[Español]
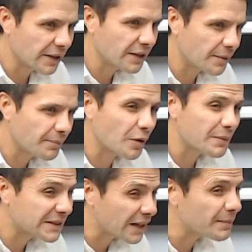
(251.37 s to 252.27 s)
Hay que
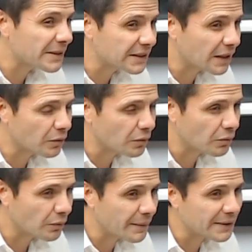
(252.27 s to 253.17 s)
comenzar a pensar
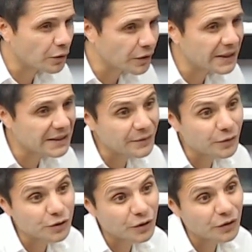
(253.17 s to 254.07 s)
nuevas lógicas en
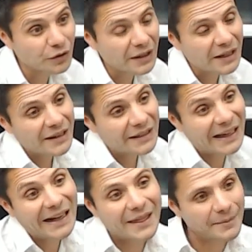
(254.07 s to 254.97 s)
función
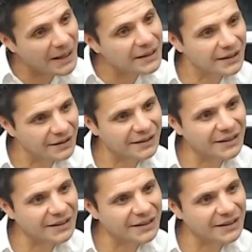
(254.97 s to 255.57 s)
de la demanda,